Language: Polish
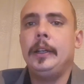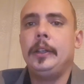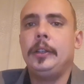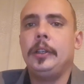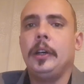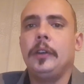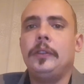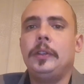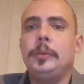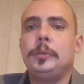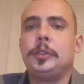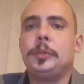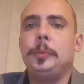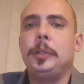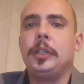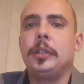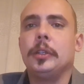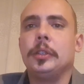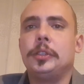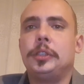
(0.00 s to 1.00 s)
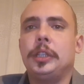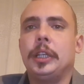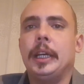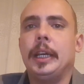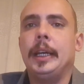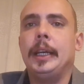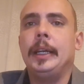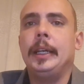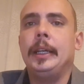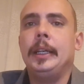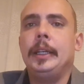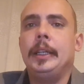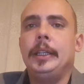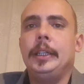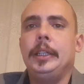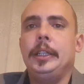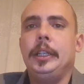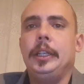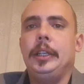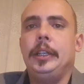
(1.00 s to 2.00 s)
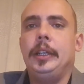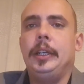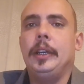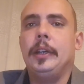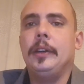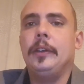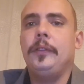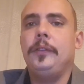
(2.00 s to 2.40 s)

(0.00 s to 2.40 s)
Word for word: Nowym Szmigrodzie i